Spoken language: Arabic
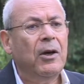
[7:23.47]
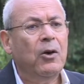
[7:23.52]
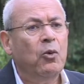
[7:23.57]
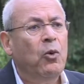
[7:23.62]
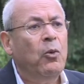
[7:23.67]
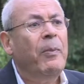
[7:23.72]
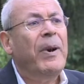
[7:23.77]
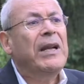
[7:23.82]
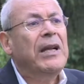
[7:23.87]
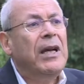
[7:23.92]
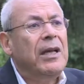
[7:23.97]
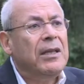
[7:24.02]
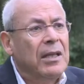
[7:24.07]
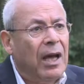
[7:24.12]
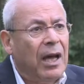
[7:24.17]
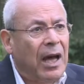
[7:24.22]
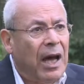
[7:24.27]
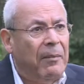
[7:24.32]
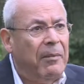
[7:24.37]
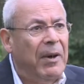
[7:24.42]
ومنع
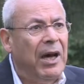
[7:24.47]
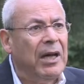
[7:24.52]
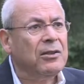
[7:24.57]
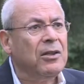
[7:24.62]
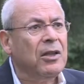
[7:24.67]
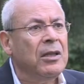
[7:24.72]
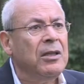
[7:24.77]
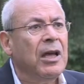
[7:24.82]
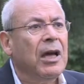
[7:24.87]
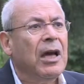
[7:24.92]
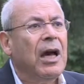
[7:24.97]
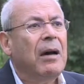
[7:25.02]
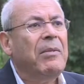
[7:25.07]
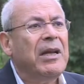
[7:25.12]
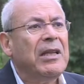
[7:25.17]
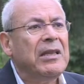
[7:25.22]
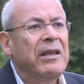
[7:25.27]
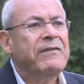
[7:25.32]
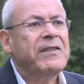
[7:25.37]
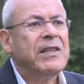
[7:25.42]
النقابات
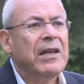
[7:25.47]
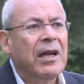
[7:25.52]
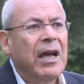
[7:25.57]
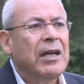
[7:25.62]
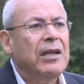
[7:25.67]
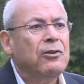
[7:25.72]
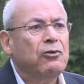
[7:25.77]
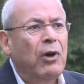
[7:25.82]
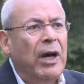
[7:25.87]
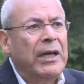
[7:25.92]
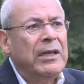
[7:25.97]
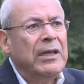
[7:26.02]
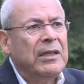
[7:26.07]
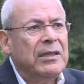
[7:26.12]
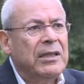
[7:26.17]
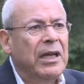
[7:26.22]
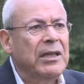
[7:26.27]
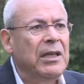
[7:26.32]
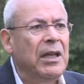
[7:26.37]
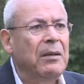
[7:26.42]
النقابات نفسها كانت
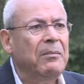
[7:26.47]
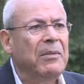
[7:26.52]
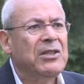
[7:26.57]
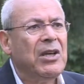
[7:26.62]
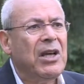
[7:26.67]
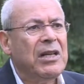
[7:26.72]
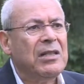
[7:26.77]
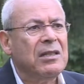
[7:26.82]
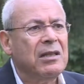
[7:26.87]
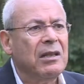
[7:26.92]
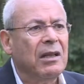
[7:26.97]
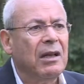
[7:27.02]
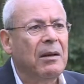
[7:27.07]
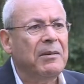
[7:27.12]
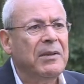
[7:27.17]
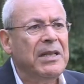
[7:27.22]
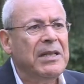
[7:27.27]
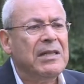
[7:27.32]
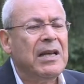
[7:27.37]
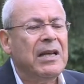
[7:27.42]
تعين تعيين المجالس
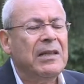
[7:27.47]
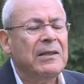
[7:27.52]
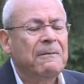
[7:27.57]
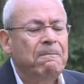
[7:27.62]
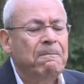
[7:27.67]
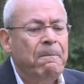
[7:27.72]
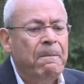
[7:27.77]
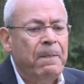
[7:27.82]
النقابه إذا